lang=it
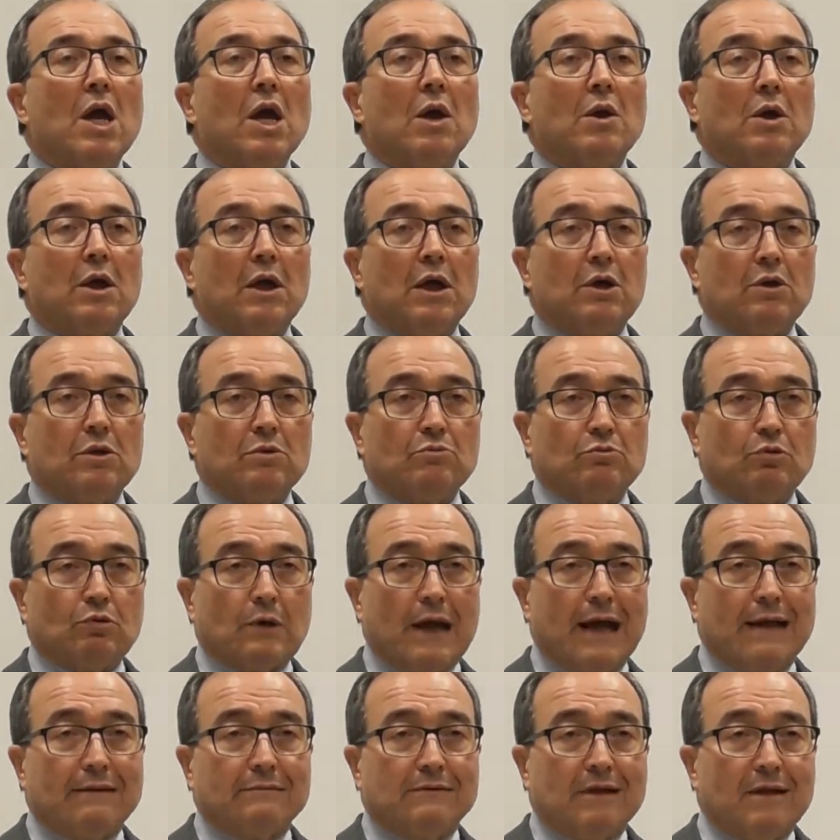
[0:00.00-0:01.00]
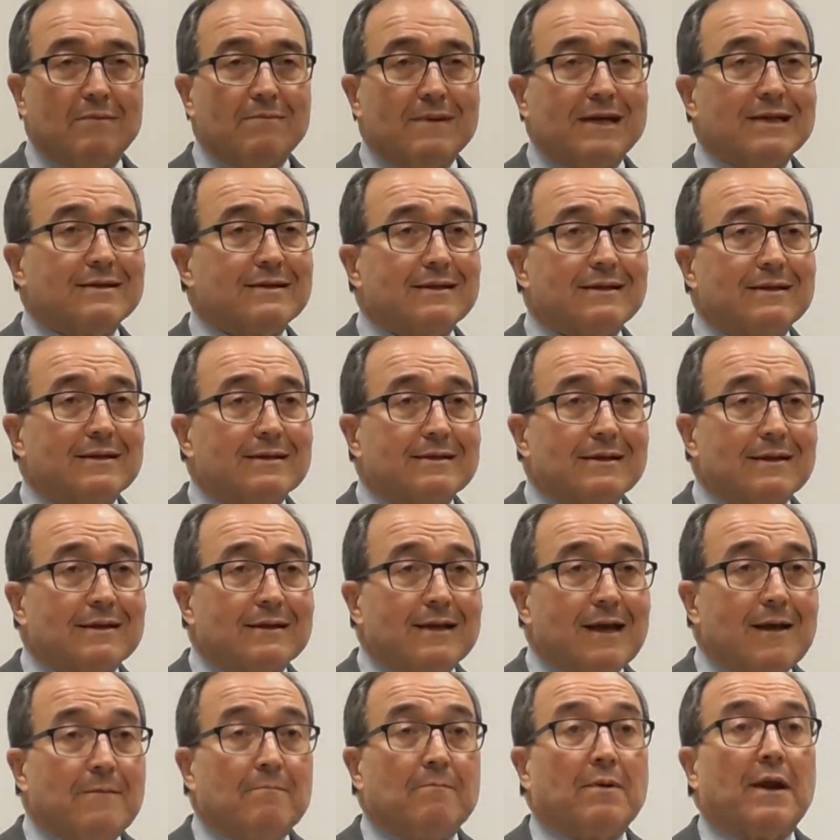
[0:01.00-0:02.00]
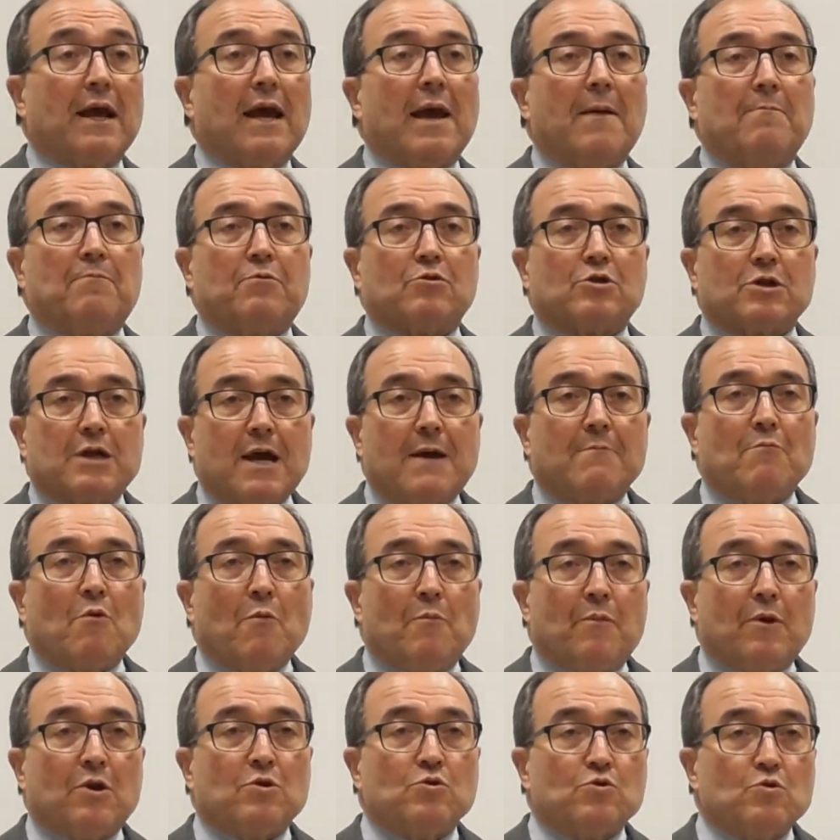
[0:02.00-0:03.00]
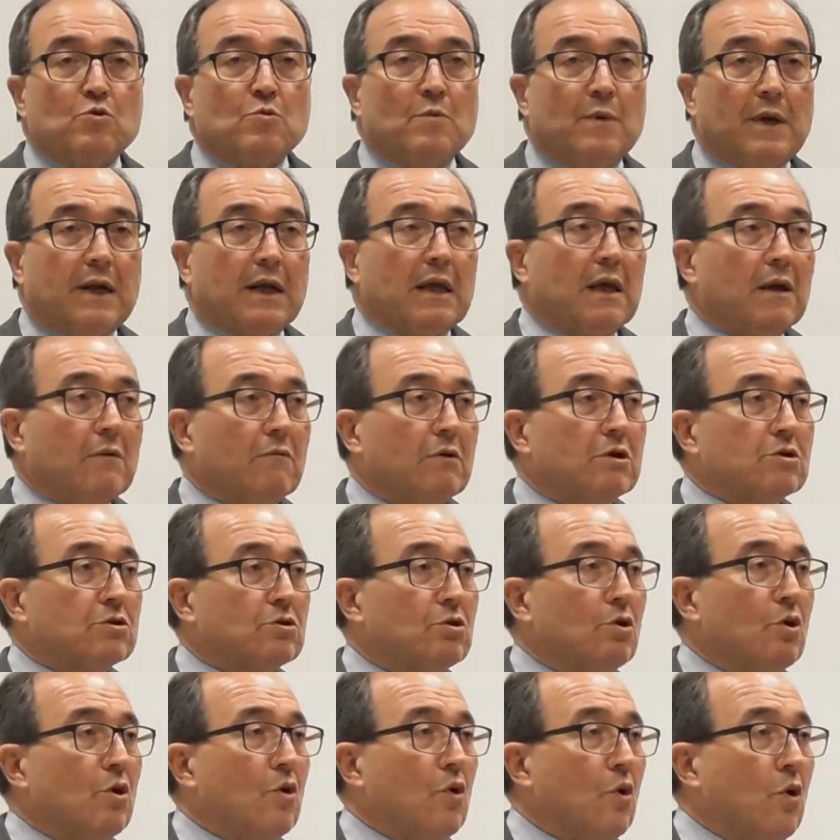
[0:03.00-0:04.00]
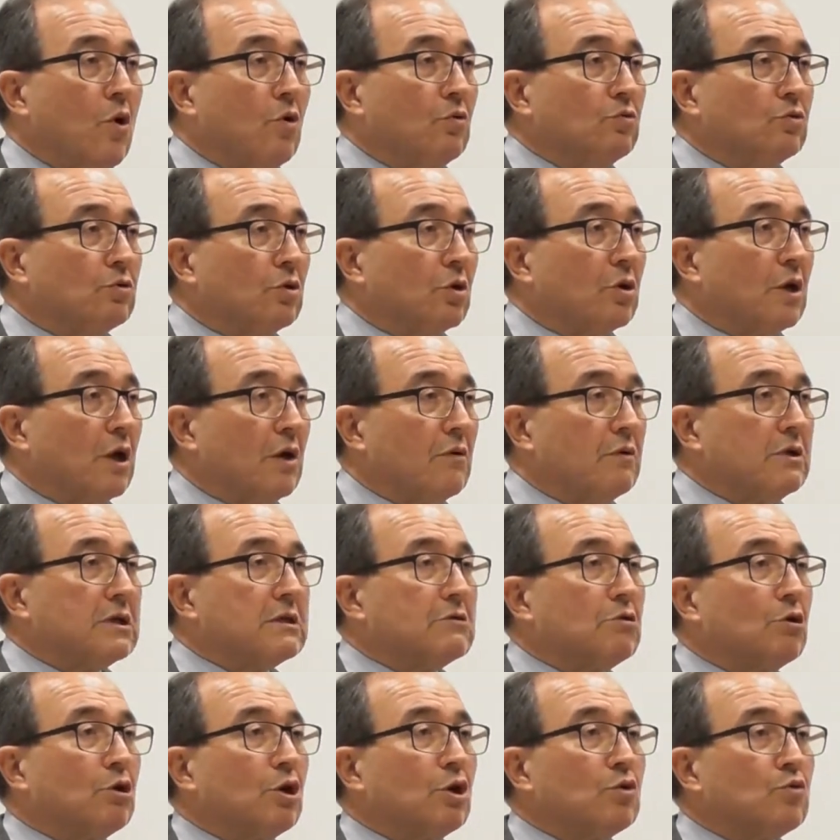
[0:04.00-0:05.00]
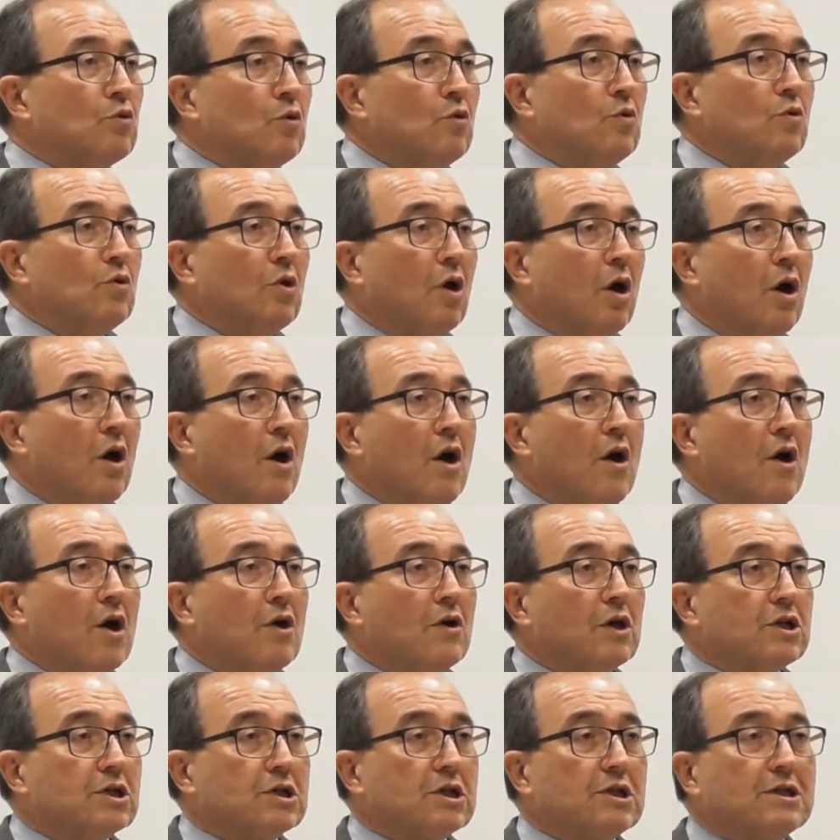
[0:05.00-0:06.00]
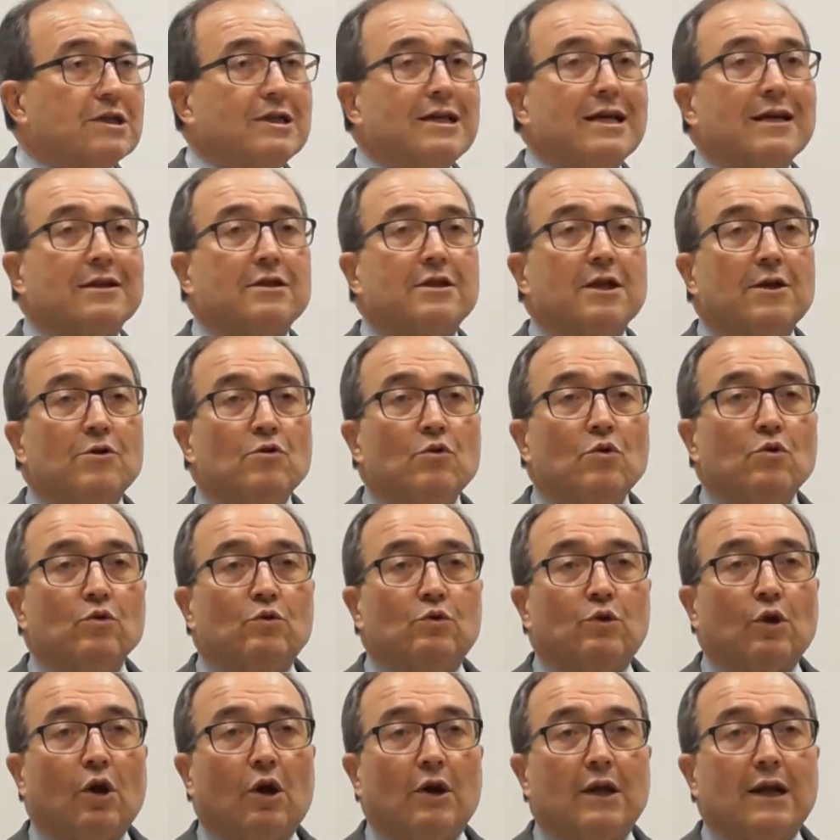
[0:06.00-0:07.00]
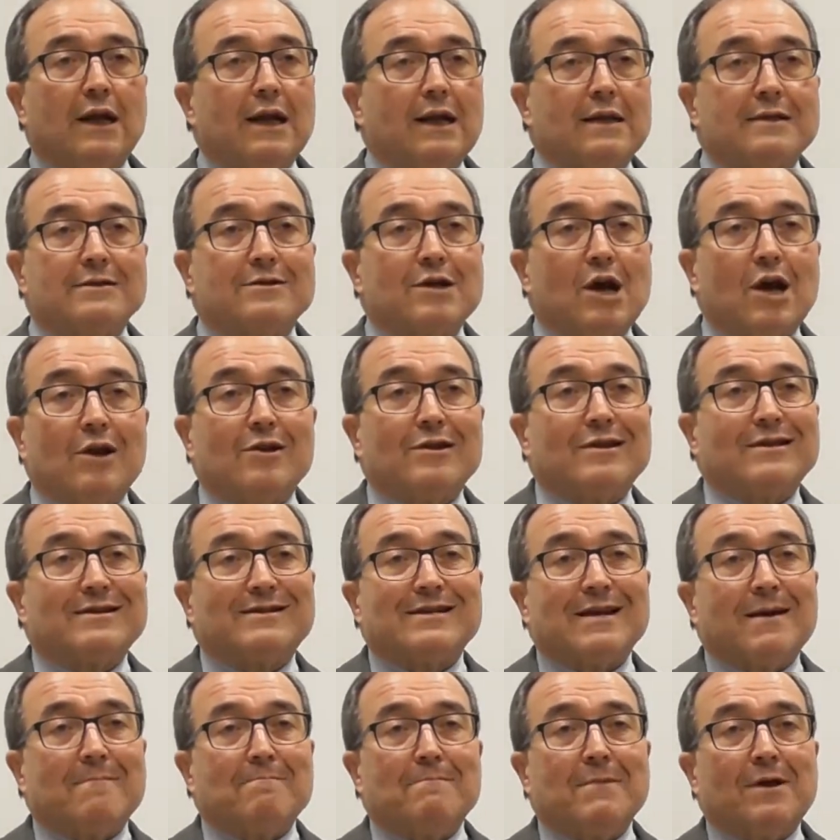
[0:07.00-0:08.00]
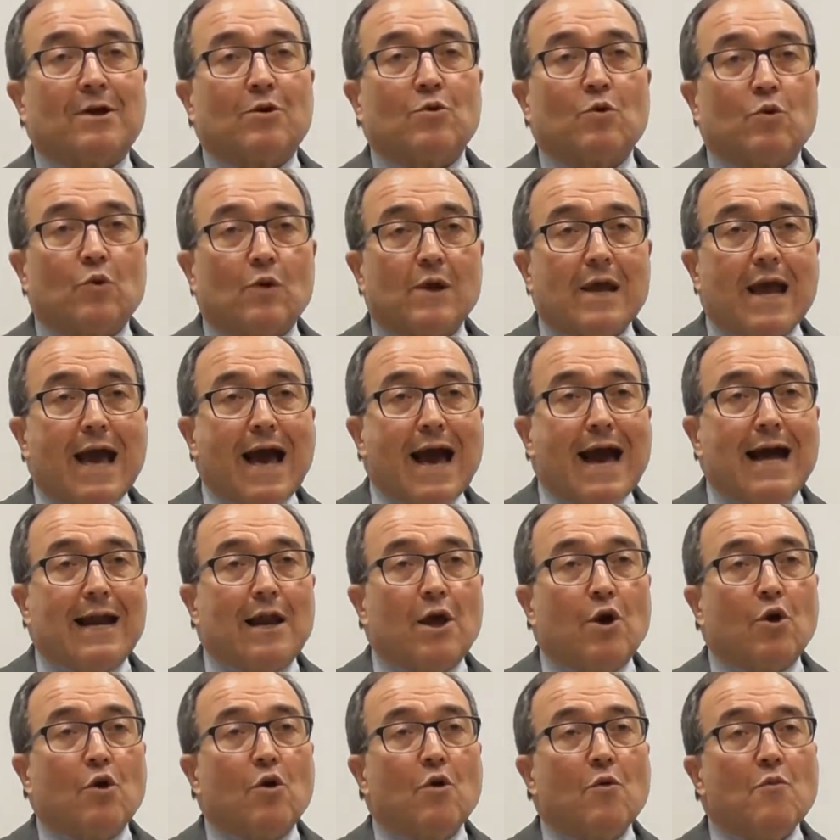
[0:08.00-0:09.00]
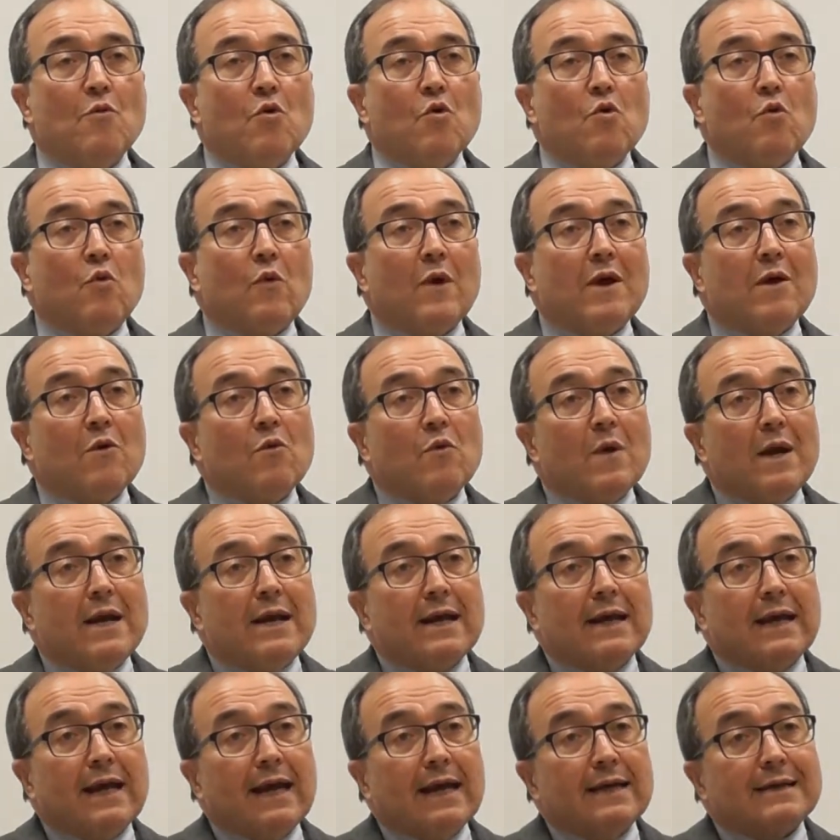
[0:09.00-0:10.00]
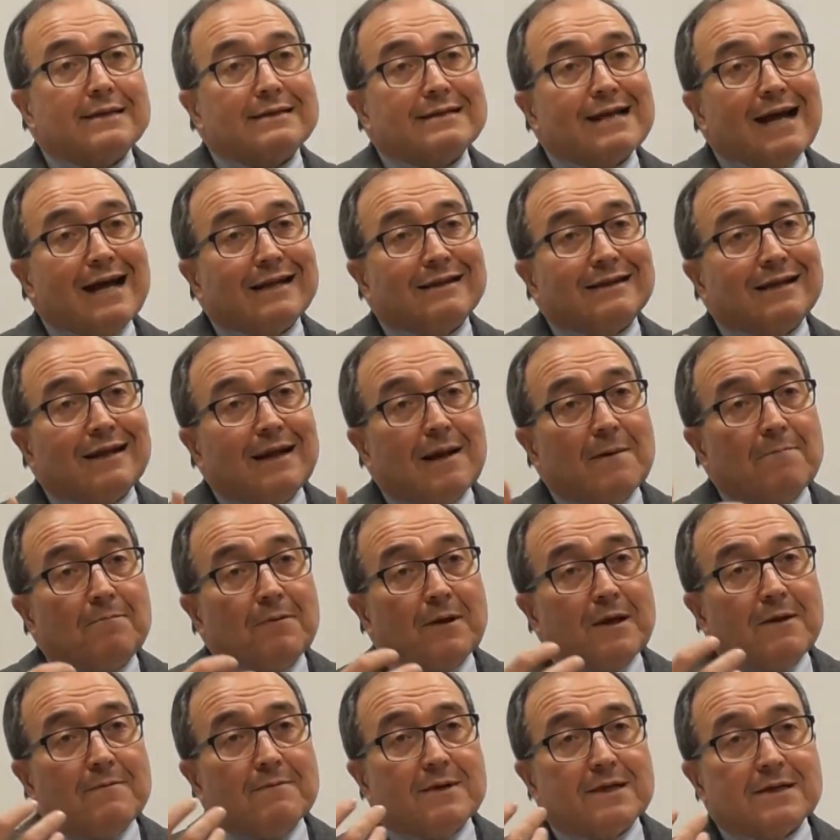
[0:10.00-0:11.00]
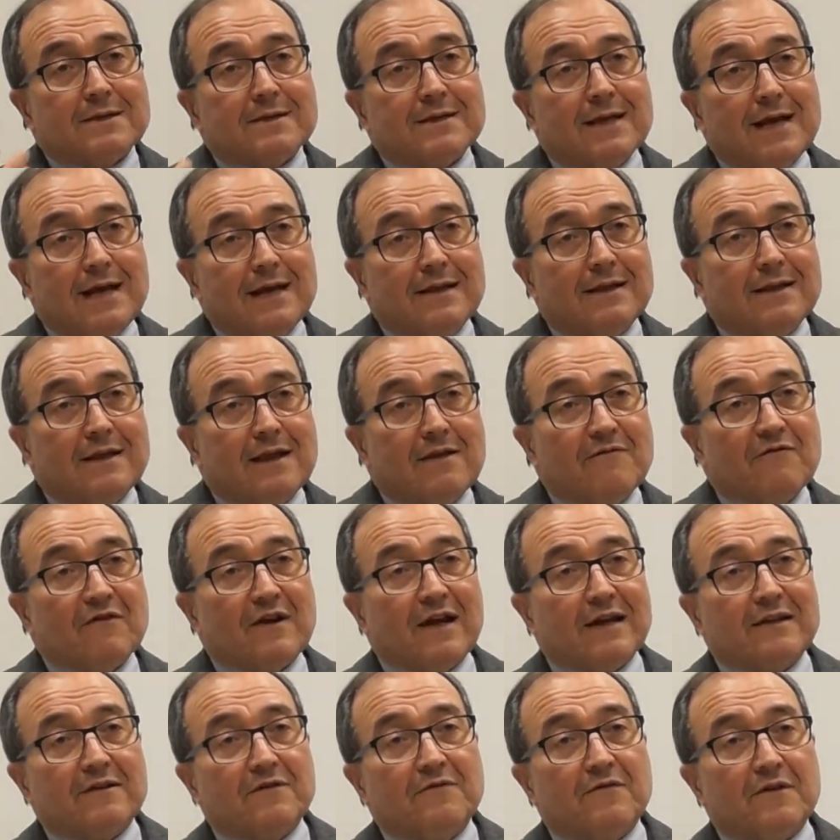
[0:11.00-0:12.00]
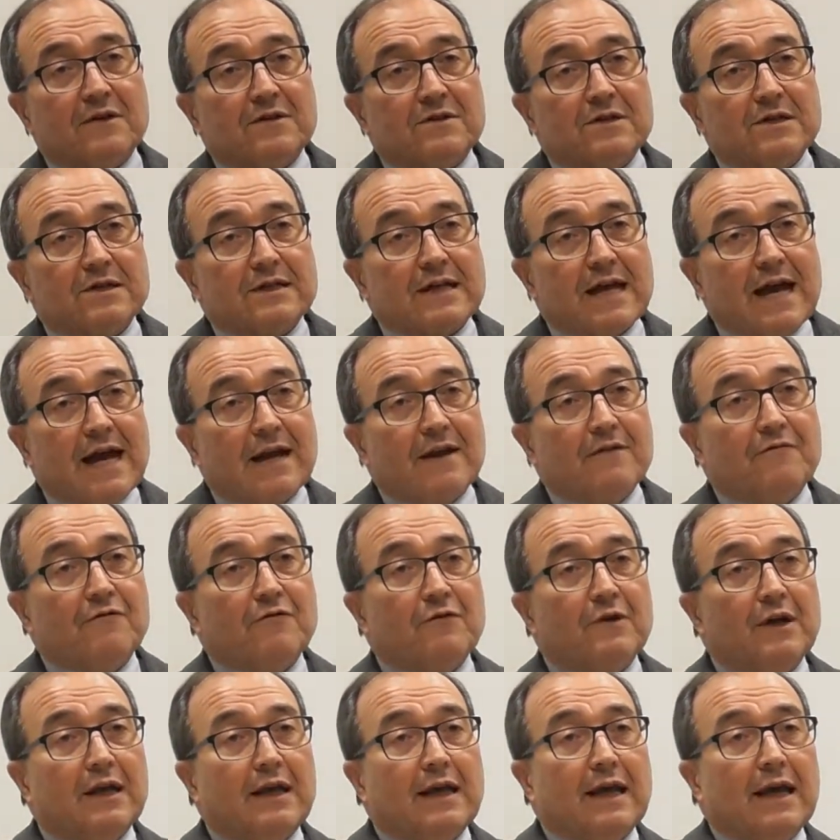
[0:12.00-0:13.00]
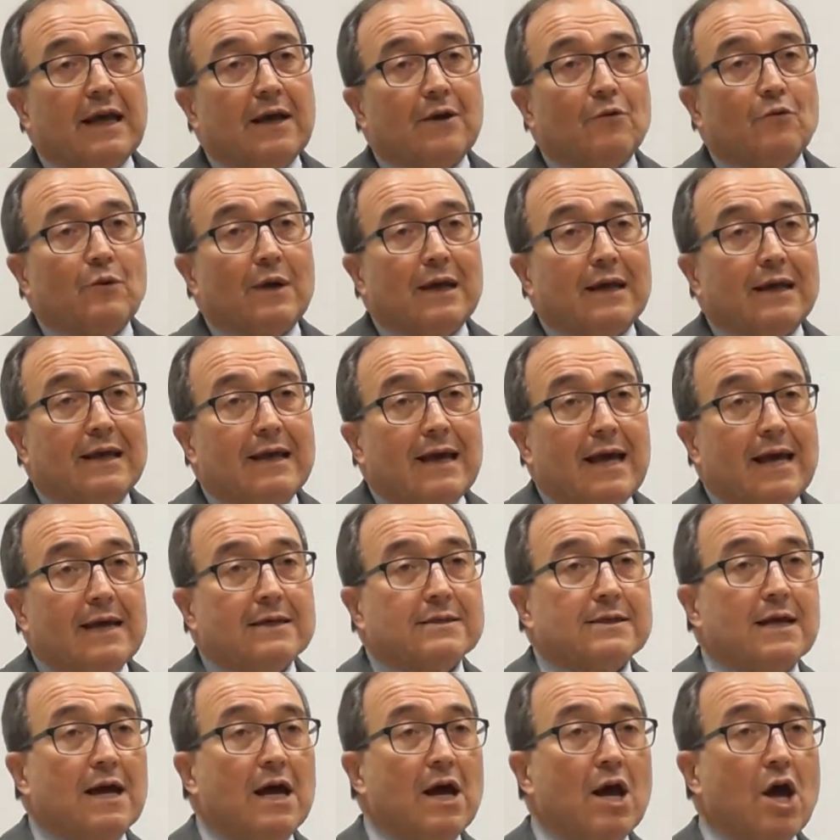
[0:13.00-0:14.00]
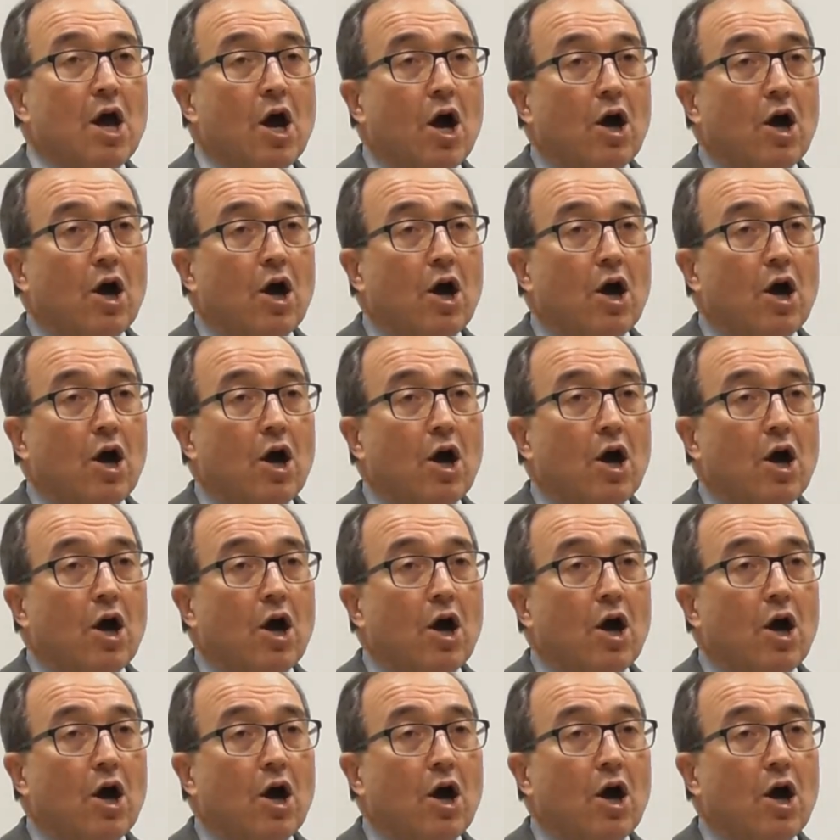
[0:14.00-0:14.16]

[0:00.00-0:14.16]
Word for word: Eh, durante il mese di settembre e possiamo presumere che questo incontro, che questo raduno si sia tenuto nella zona di San Mercuriale o comunque in quella che è stata la prima sede dei frati francescani a Forlì, che era una chiesa,